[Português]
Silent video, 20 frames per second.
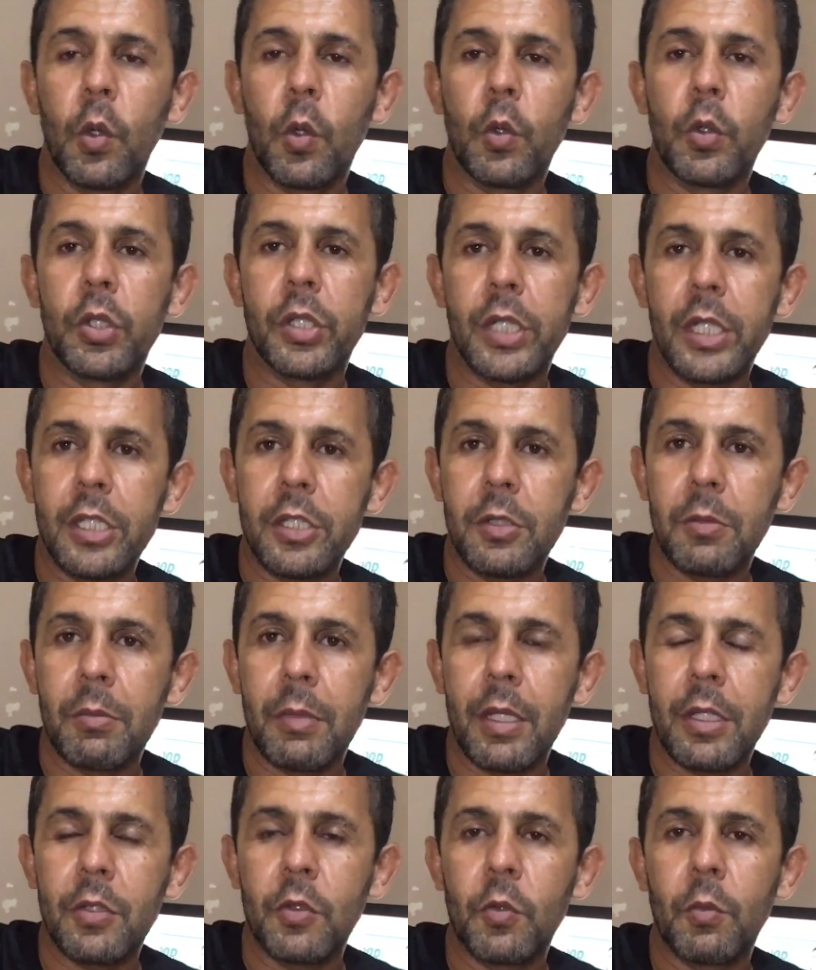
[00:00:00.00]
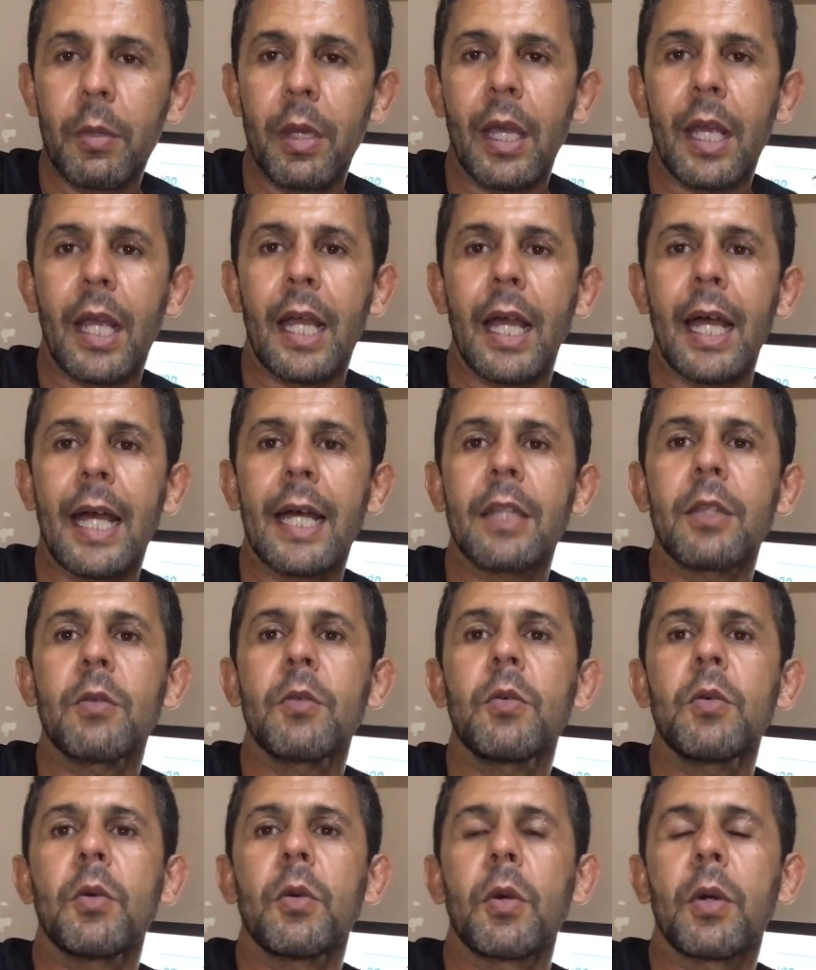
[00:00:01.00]
urgentemente no
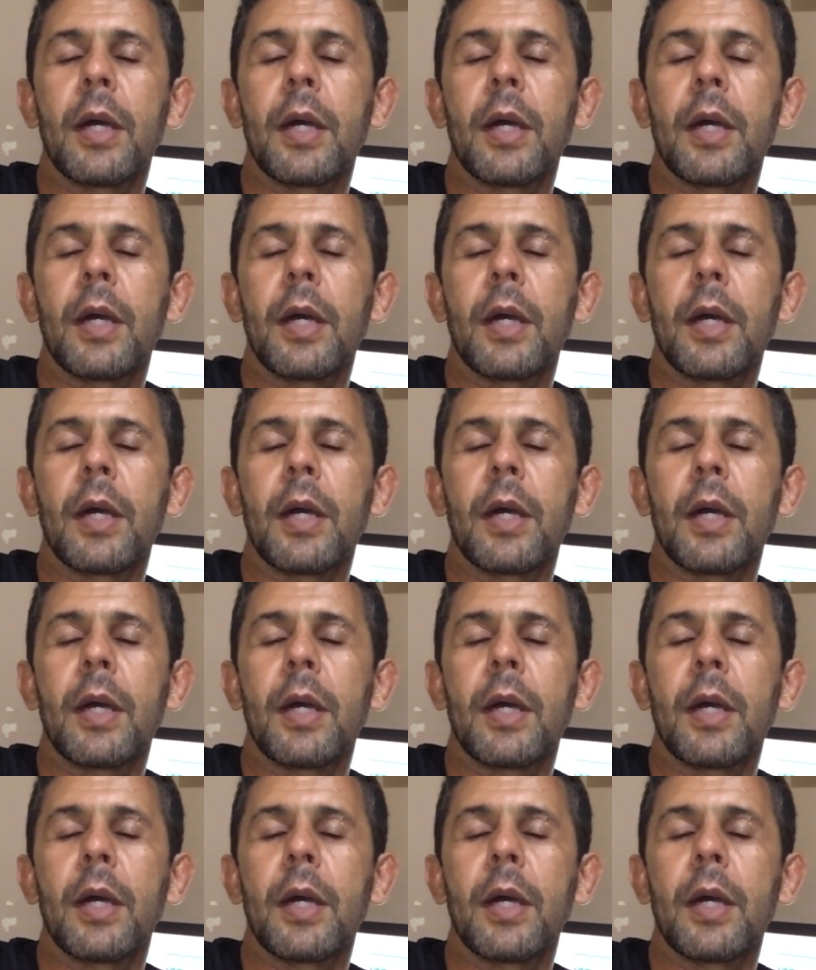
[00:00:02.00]
mercado